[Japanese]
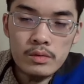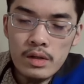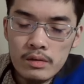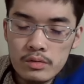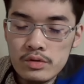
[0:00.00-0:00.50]

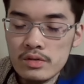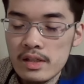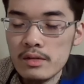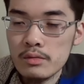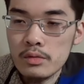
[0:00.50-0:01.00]
あの修
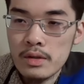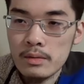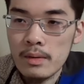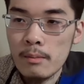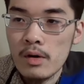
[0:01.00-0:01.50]
正の動き
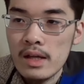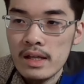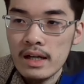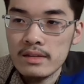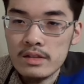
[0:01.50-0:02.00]
とかも
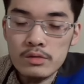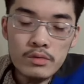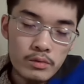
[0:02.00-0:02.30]
あって、その